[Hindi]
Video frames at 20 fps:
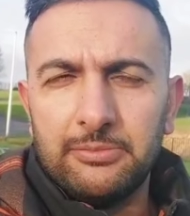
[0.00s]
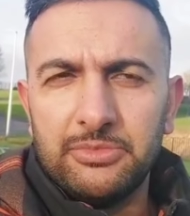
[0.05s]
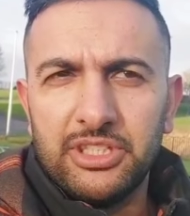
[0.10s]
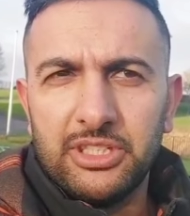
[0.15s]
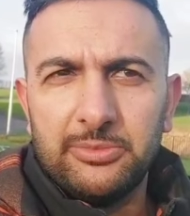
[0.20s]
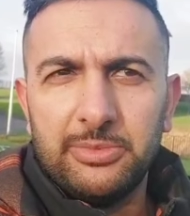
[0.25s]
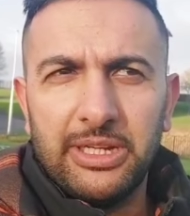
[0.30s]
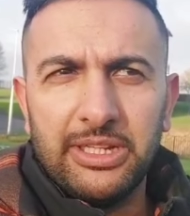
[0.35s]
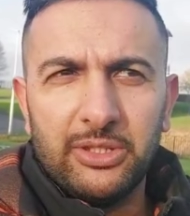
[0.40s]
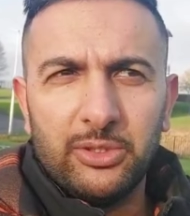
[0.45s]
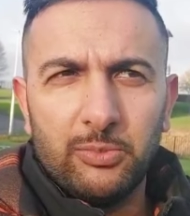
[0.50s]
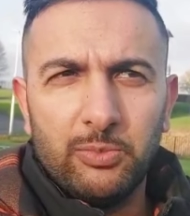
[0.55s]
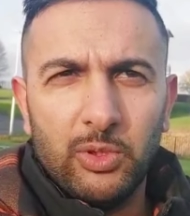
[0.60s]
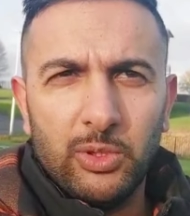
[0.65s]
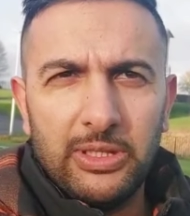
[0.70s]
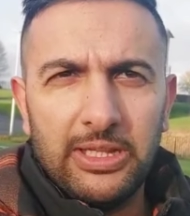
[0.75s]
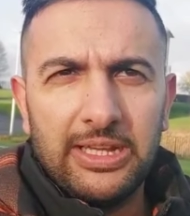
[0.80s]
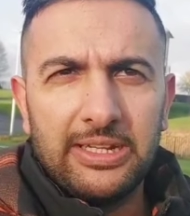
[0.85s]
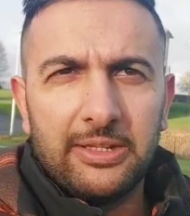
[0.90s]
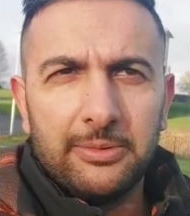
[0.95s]
अमजद भाई को
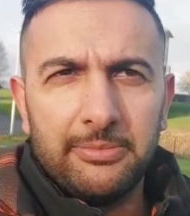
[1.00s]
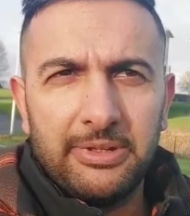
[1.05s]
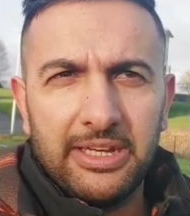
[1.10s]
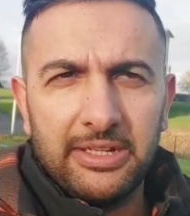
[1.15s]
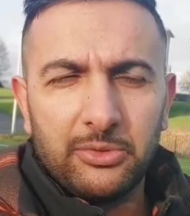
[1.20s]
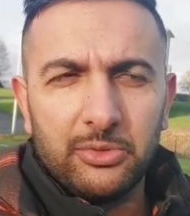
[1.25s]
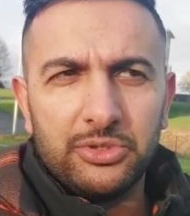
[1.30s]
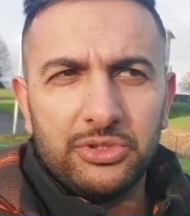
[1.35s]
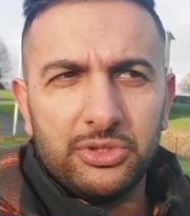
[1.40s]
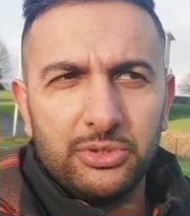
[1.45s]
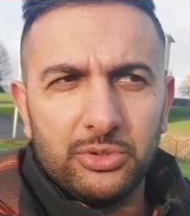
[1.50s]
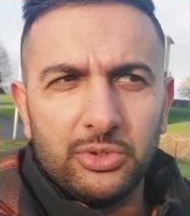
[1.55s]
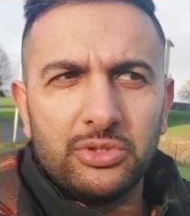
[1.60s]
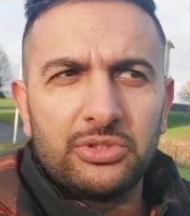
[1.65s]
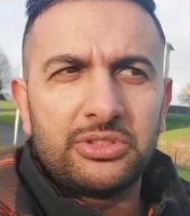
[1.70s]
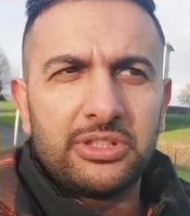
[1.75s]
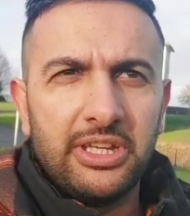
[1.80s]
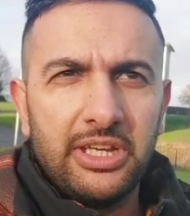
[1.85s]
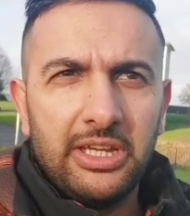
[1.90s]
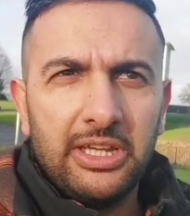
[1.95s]
बोला है कि मैं कुछ
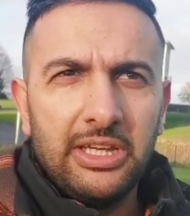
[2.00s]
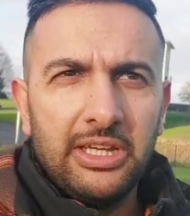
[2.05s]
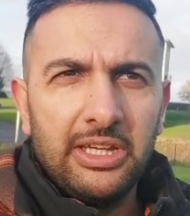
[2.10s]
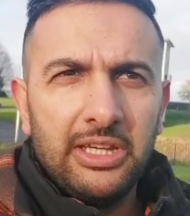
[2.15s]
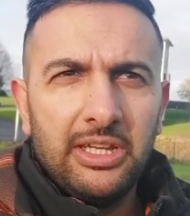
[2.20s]
नुस्खे